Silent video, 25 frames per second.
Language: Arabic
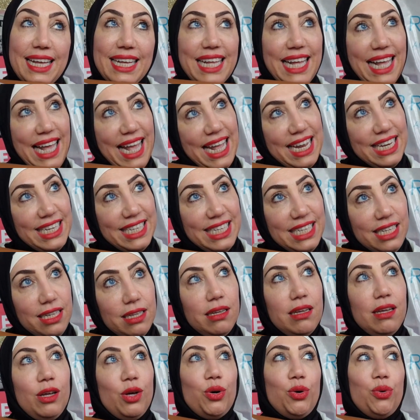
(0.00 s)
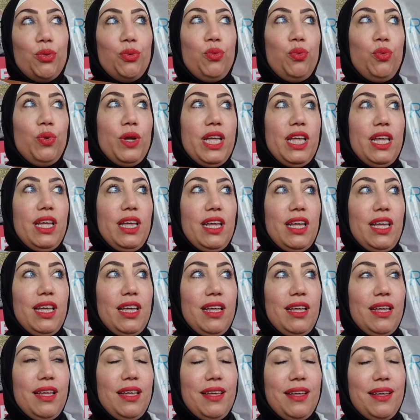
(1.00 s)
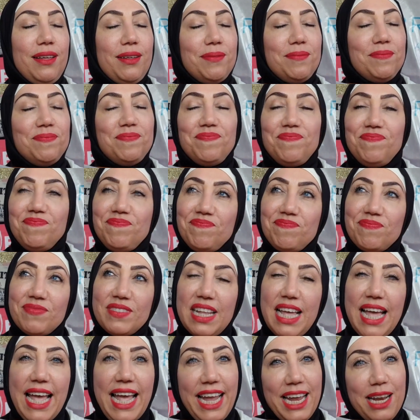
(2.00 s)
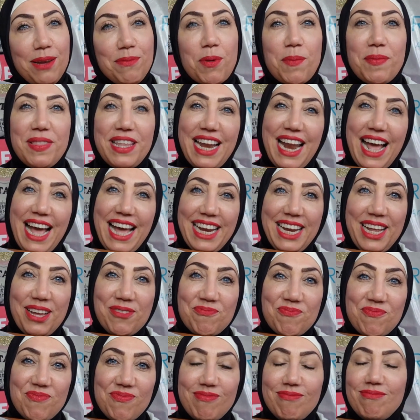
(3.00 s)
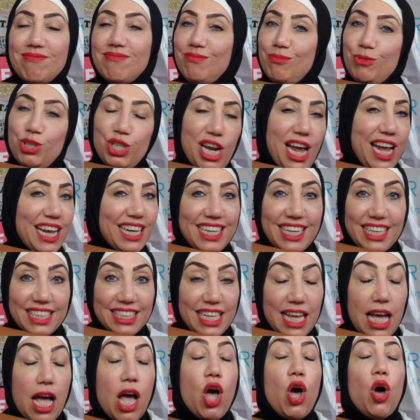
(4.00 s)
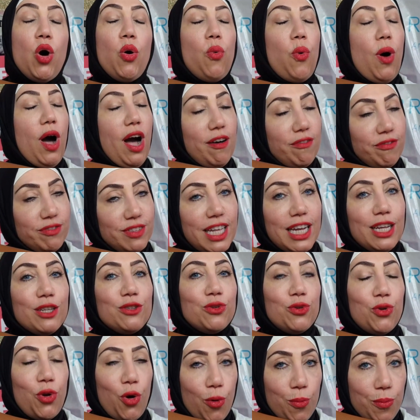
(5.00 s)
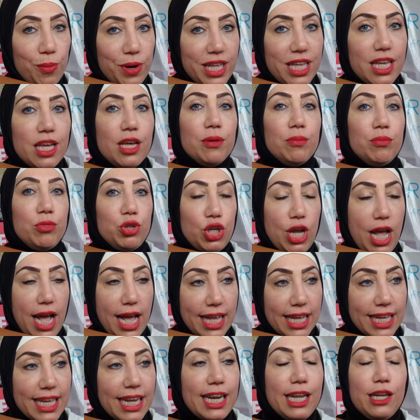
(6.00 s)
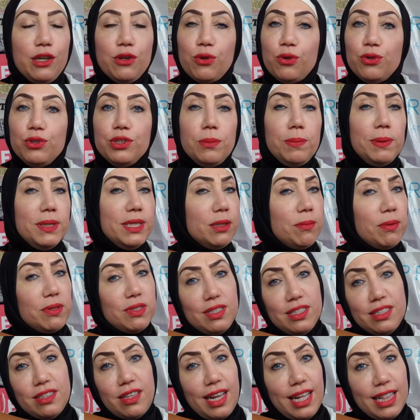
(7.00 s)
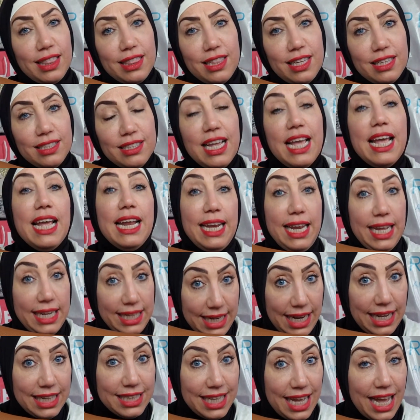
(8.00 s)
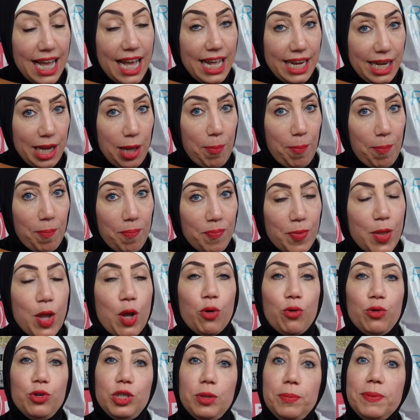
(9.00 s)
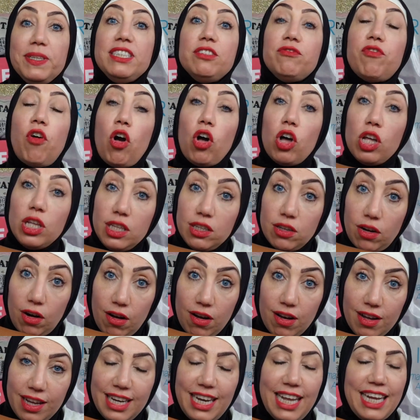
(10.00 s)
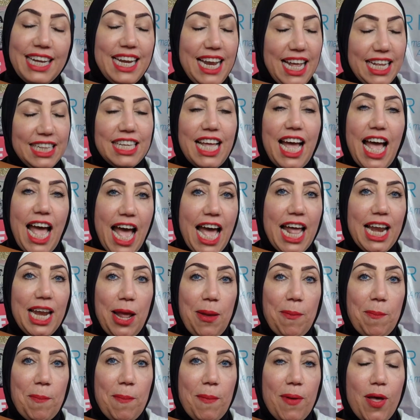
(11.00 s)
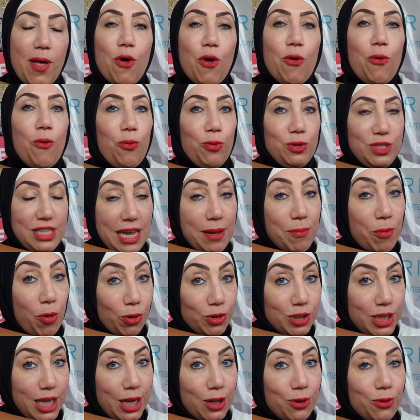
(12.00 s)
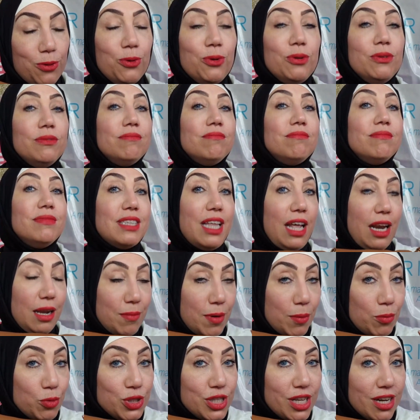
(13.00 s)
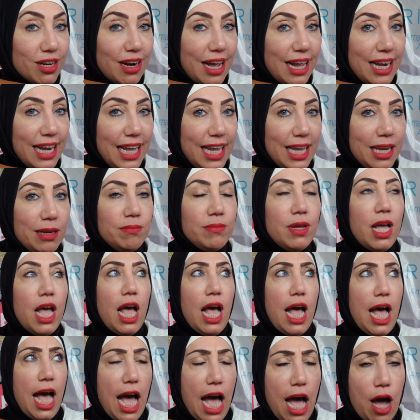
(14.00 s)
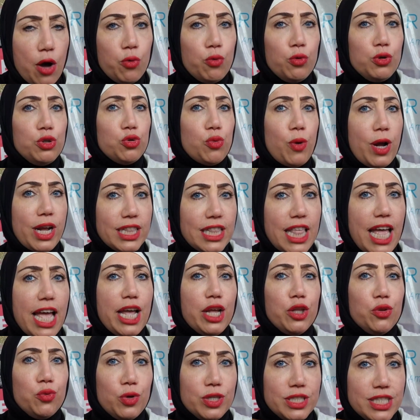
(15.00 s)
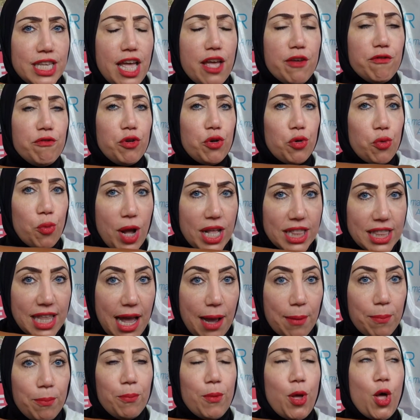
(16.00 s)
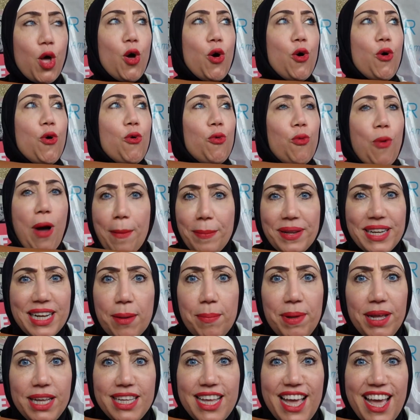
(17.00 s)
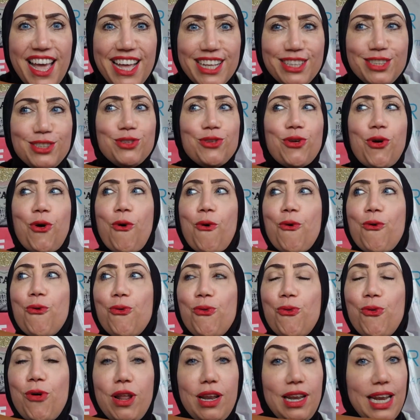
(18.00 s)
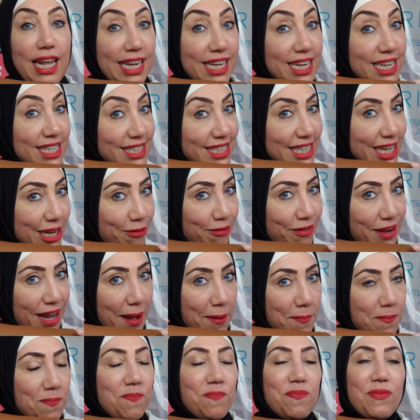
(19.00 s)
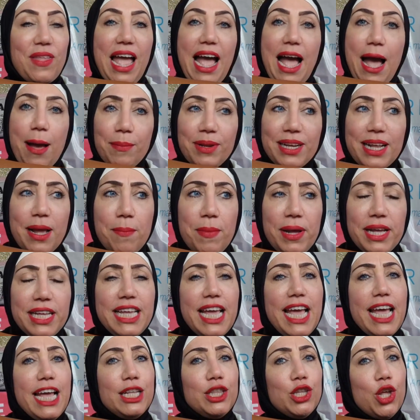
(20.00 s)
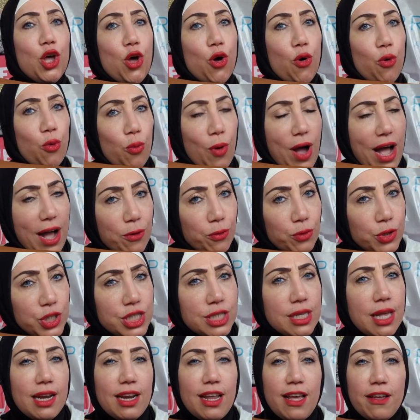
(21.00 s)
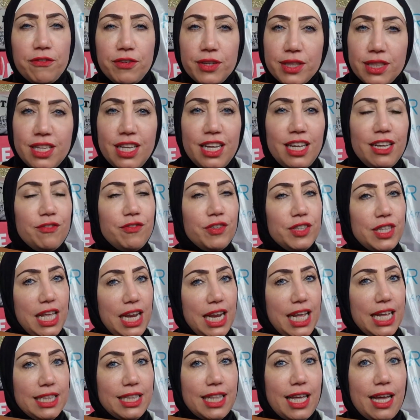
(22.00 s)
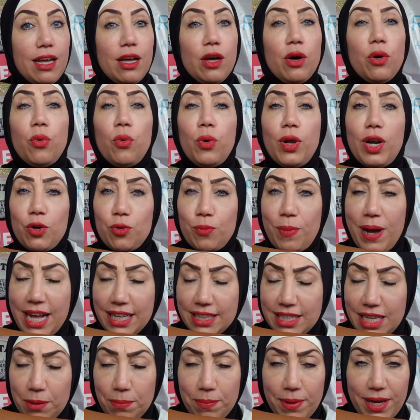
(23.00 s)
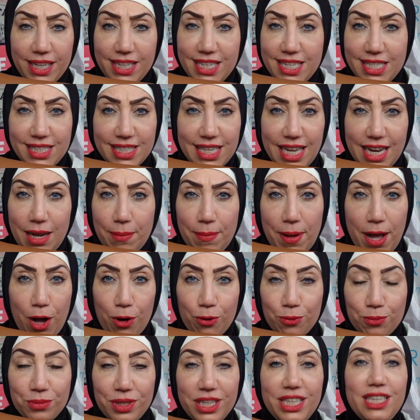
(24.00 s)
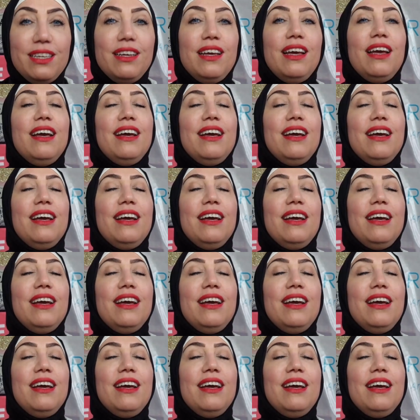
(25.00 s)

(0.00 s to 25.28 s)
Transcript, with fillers: غالي وحلم من الاحلام مش هنكر ده وهفضل طول عمري مش هنكر اني كنت بنت بسيطه جدا لكن عندها احلام كنت بنت فقيره لكن عندها احلام وزي ما قلت لكم طالما مصره على الحلم هحوش واجتهد واسافر واتعب واعمل جمعيات و... لكن استلف لا اعمل جمعيات واحوش سنه في اتنين في تلاته ولو بعد 40 سنة بقى عمري